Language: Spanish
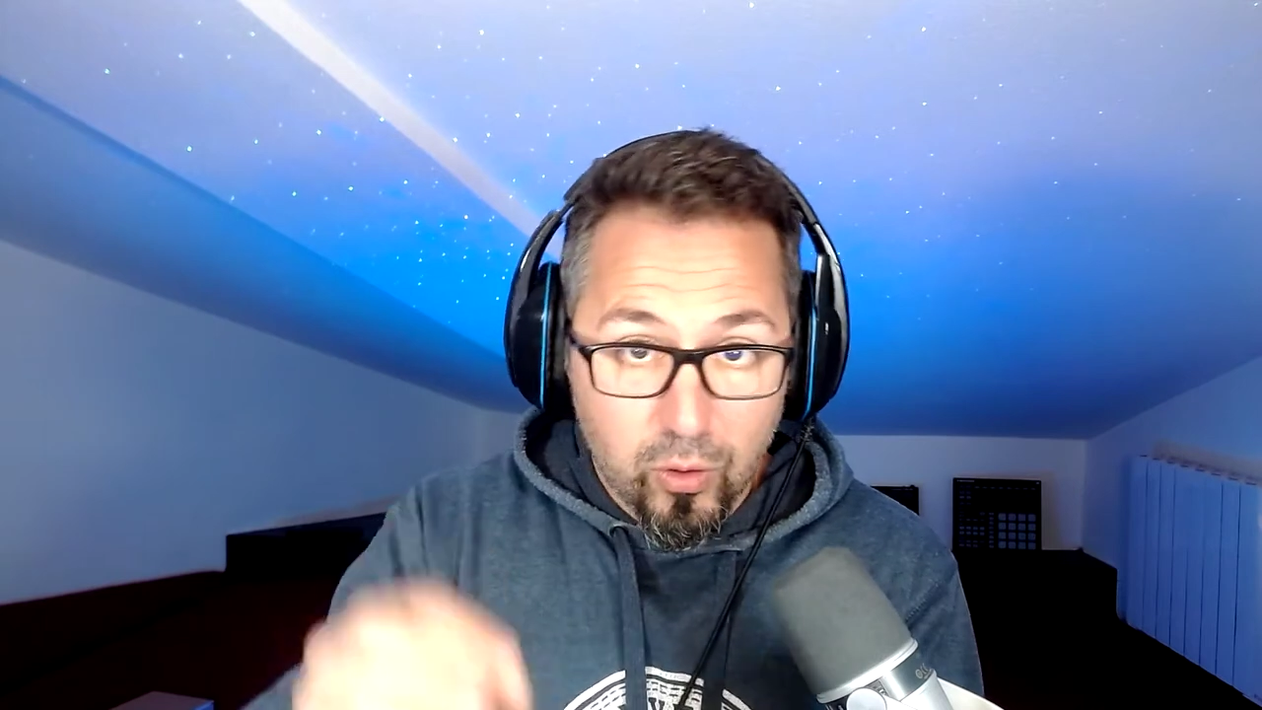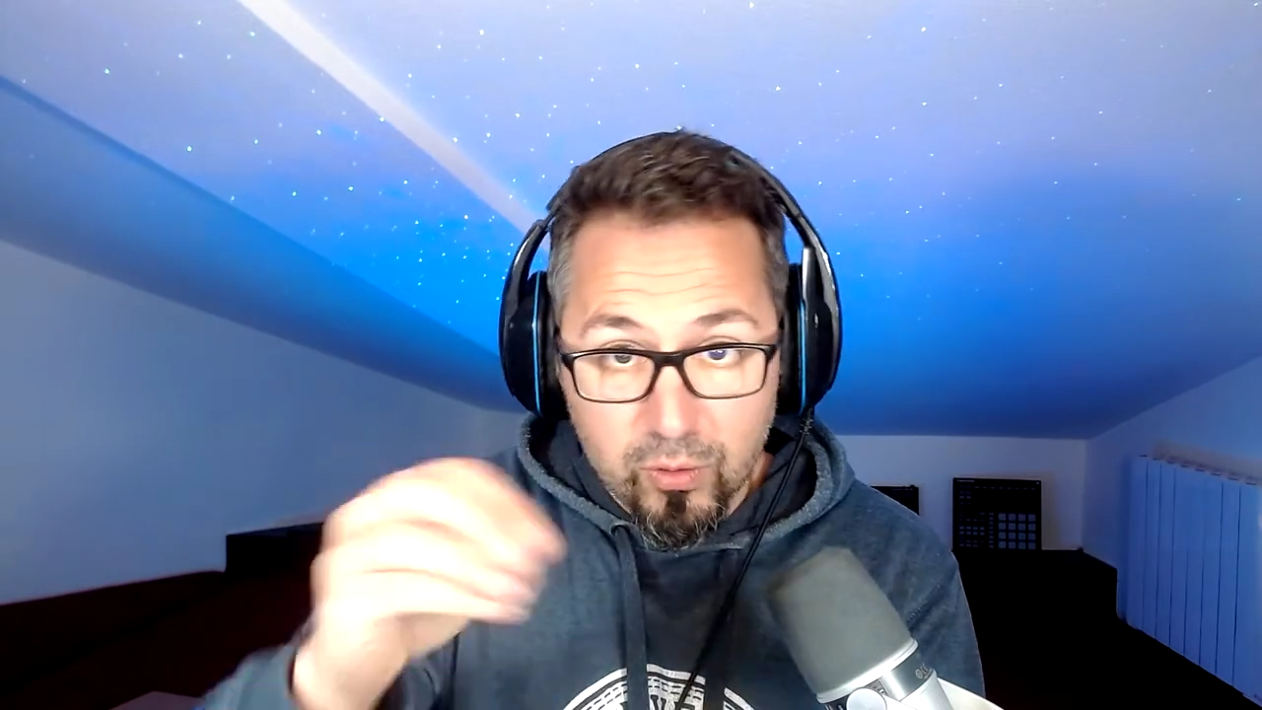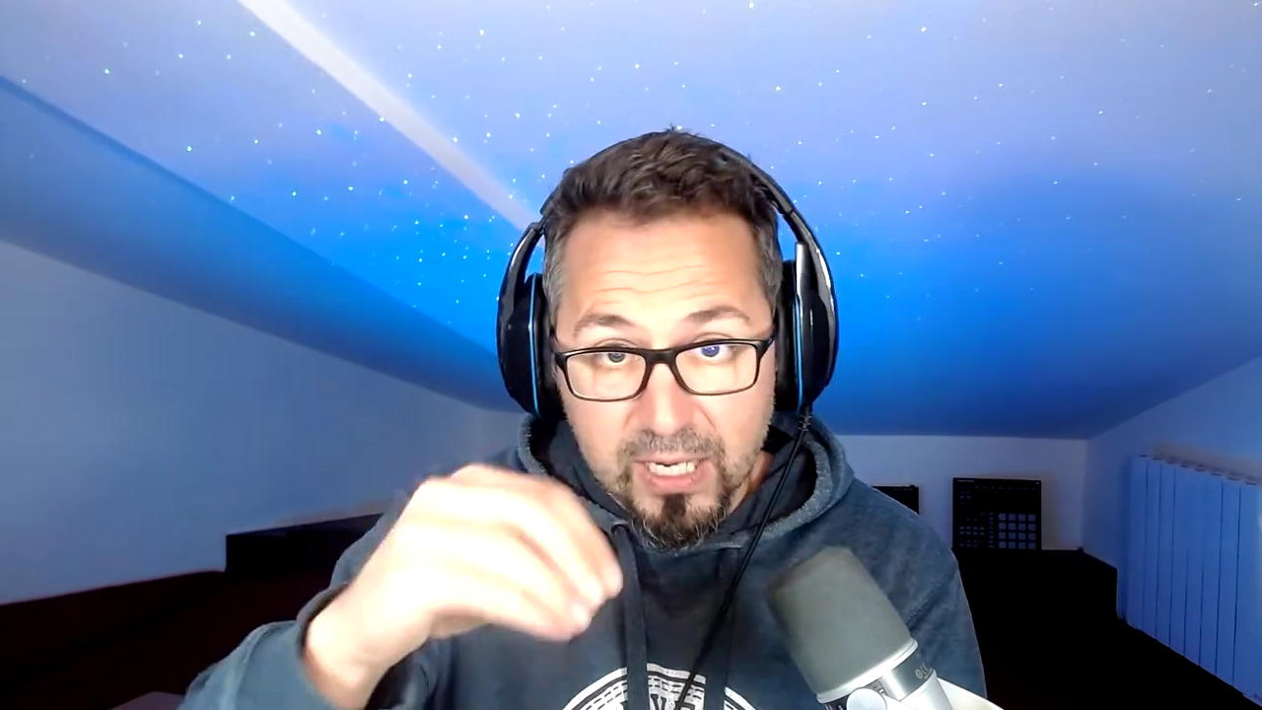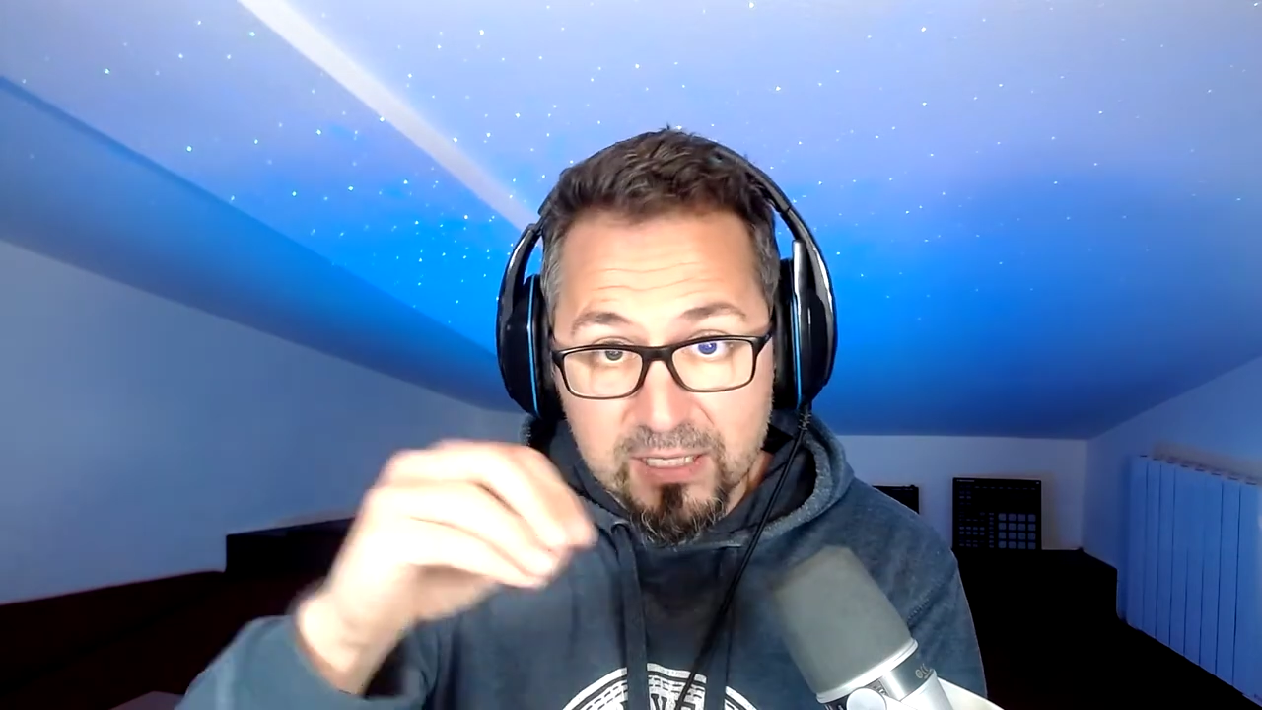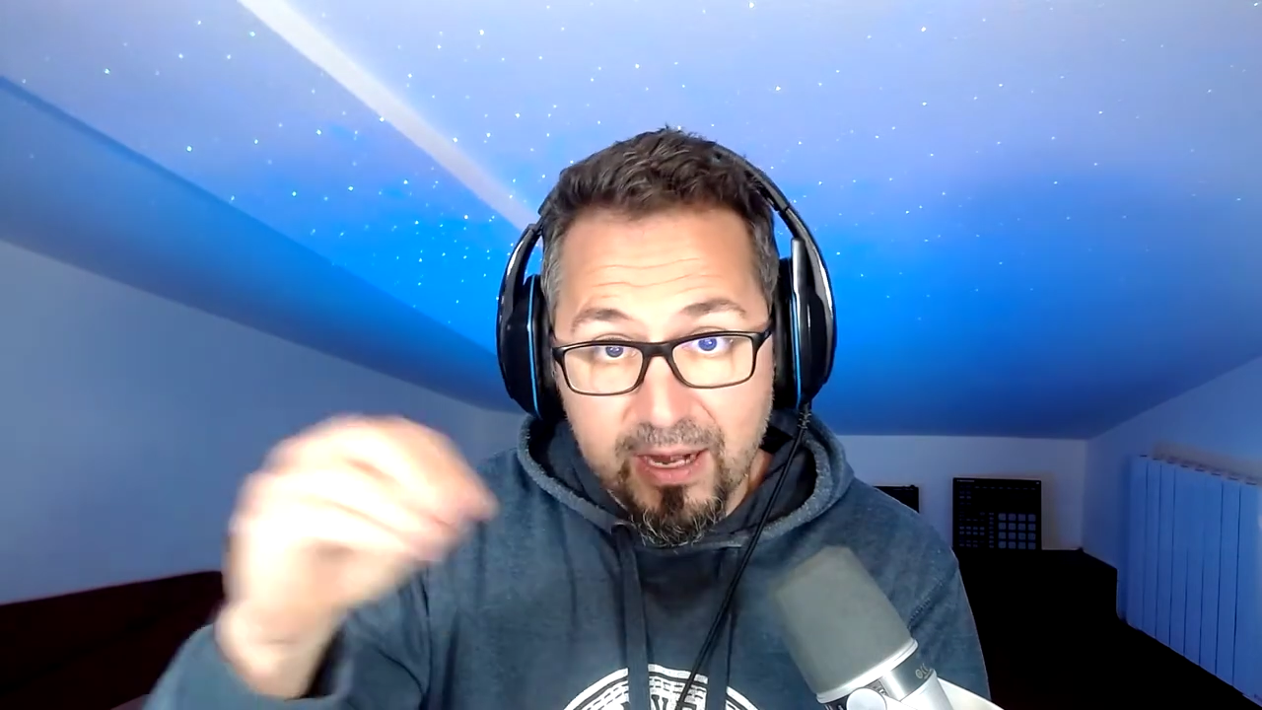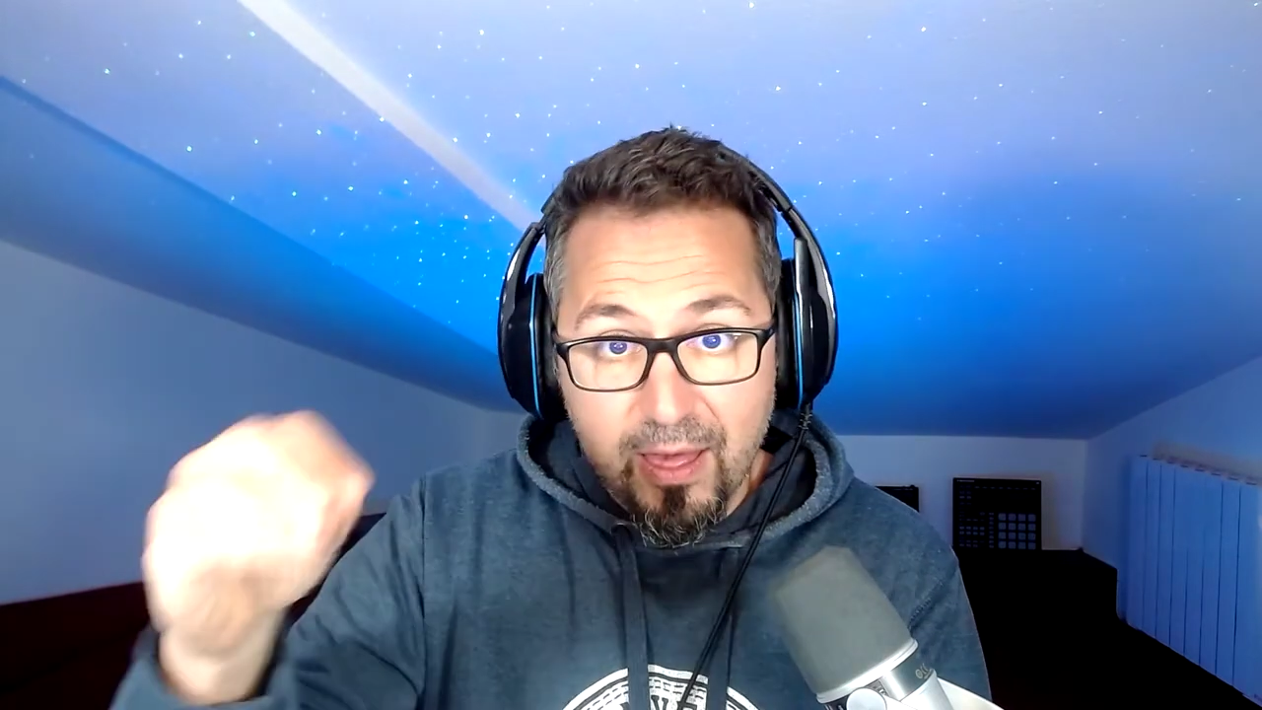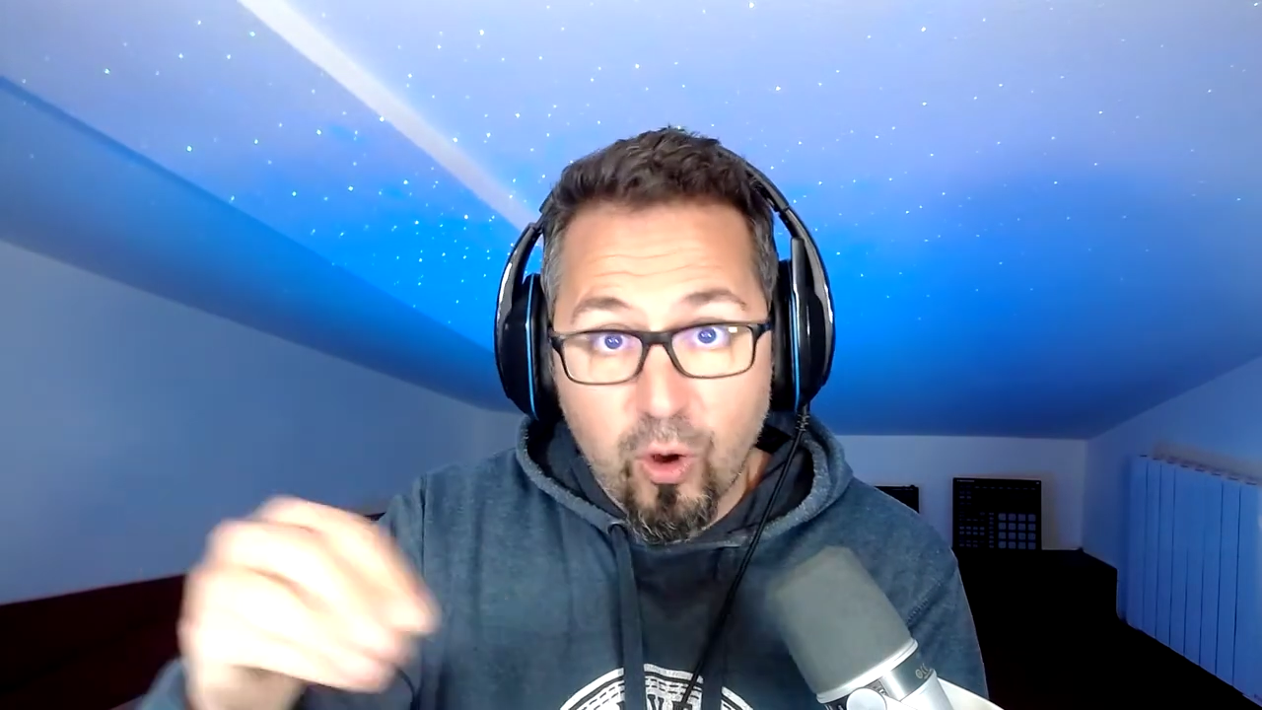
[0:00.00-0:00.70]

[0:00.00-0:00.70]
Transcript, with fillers: una serie de